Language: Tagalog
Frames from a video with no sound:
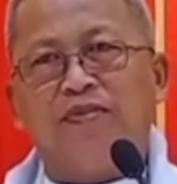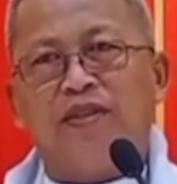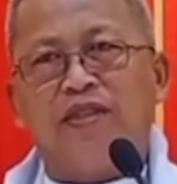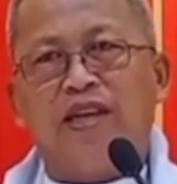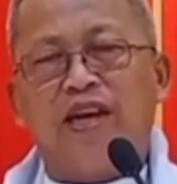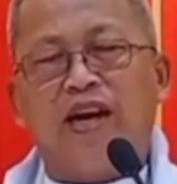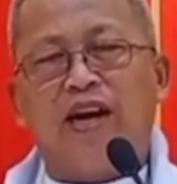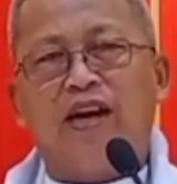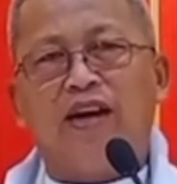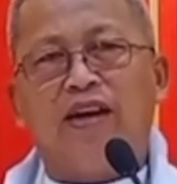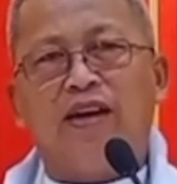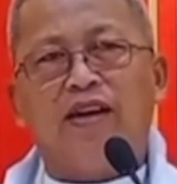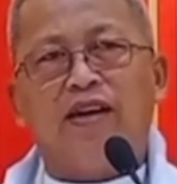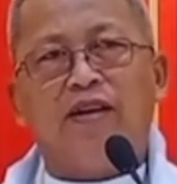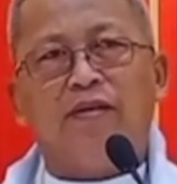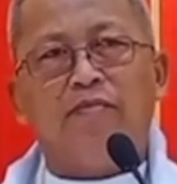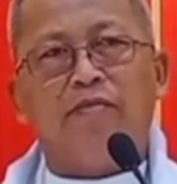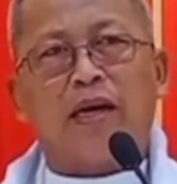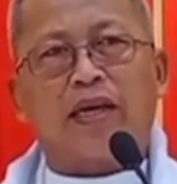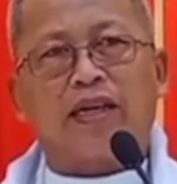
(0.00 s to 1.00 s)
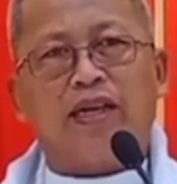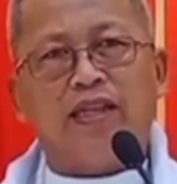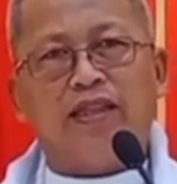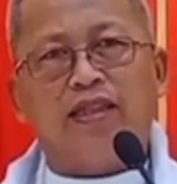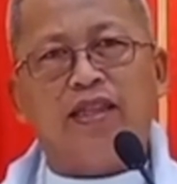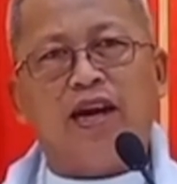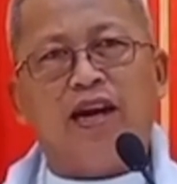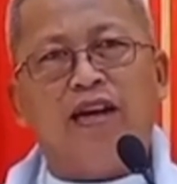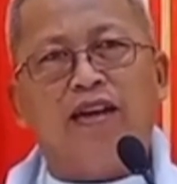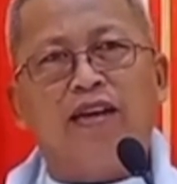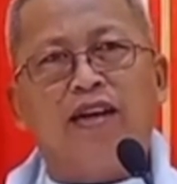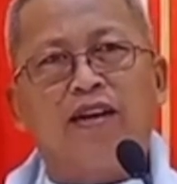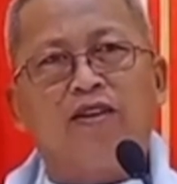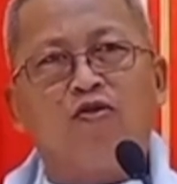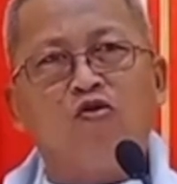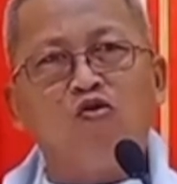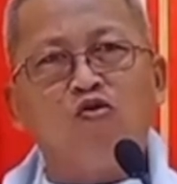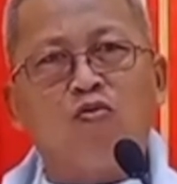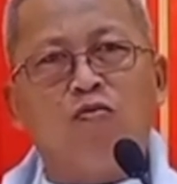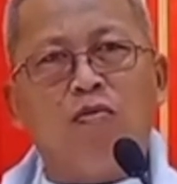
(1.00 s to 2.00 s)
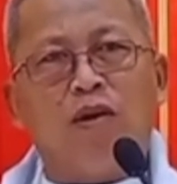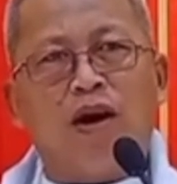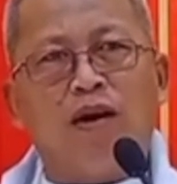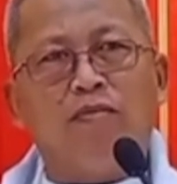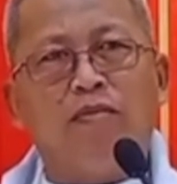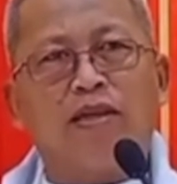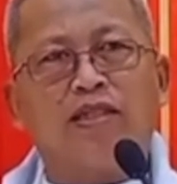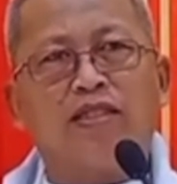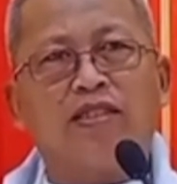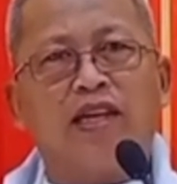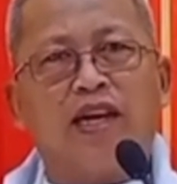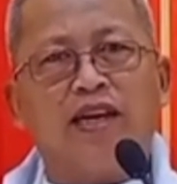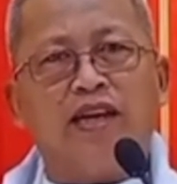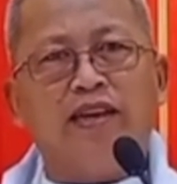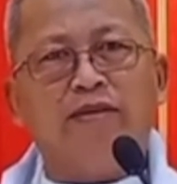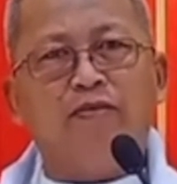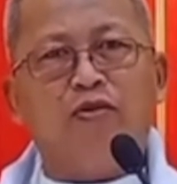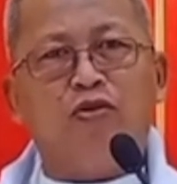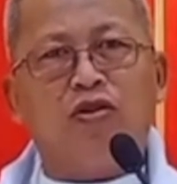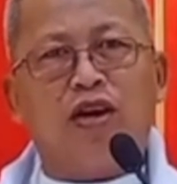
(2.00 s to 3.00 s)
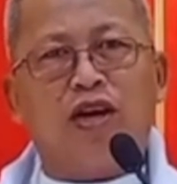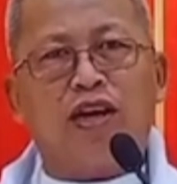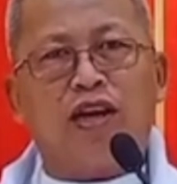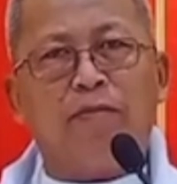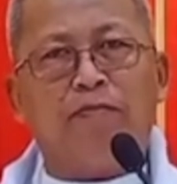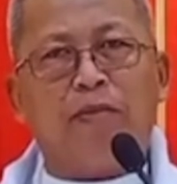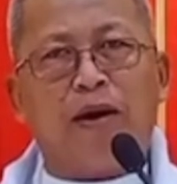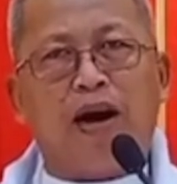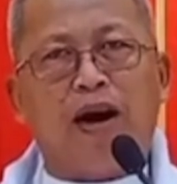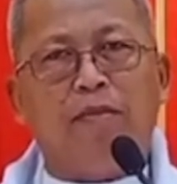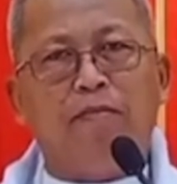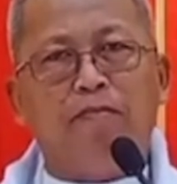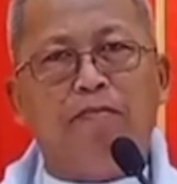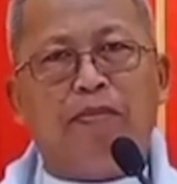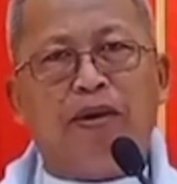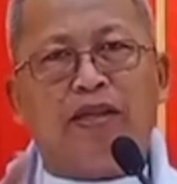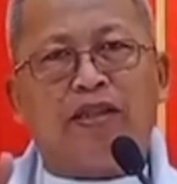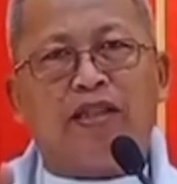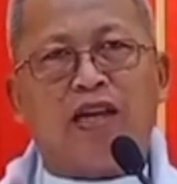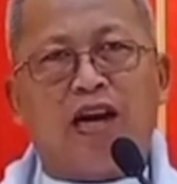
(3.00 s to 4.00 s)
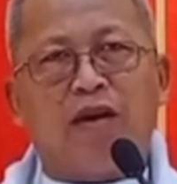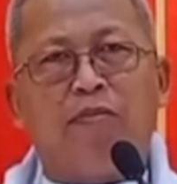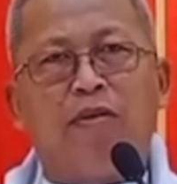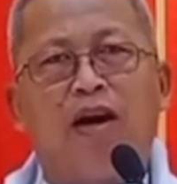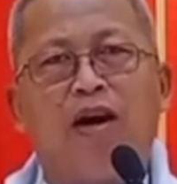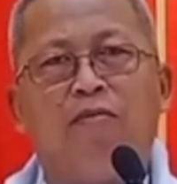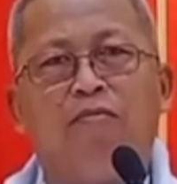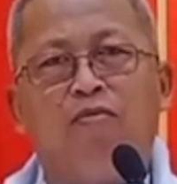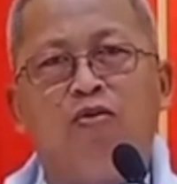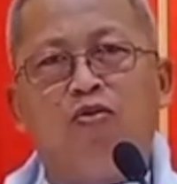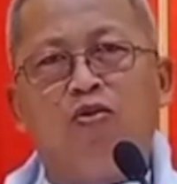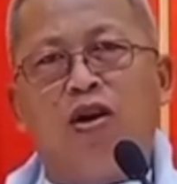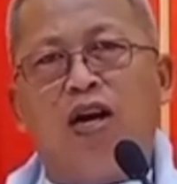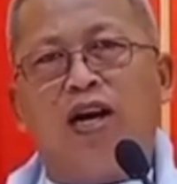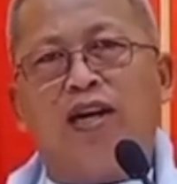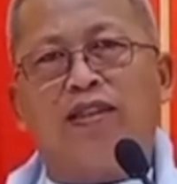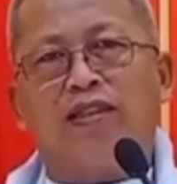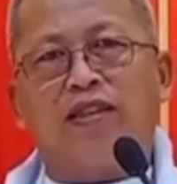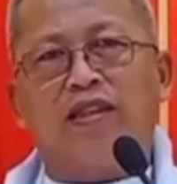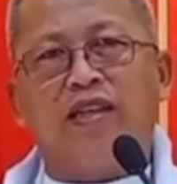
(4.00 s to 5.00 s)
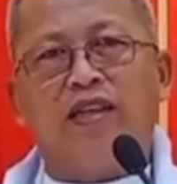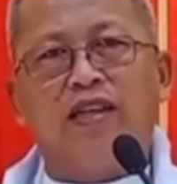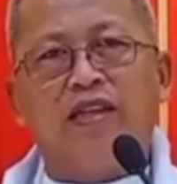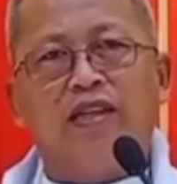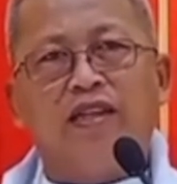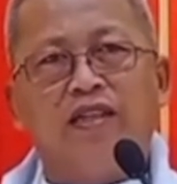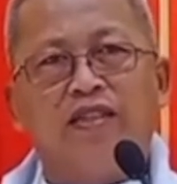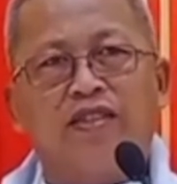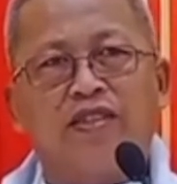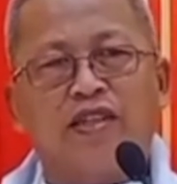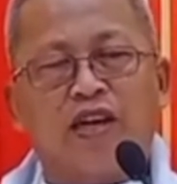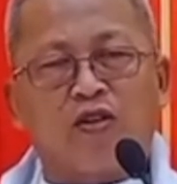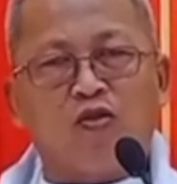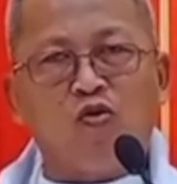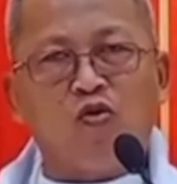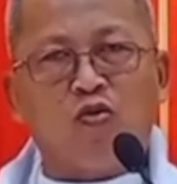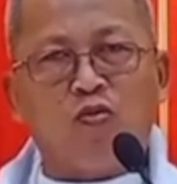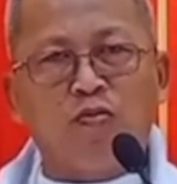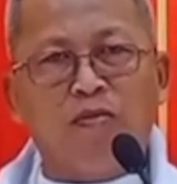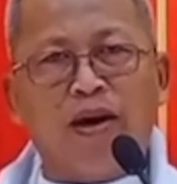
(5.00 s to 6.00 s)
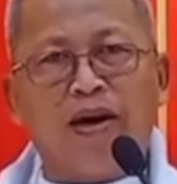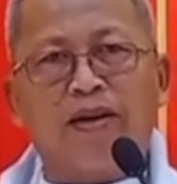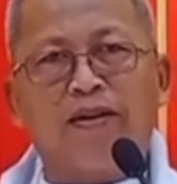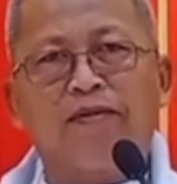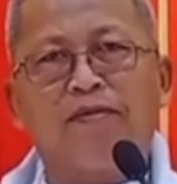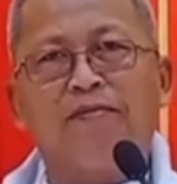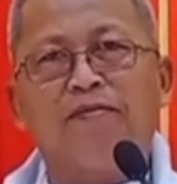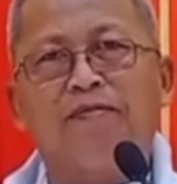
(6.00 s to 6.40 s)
nya makita ng gugma basta imo nang ipaambit ang mga buhat sa gugma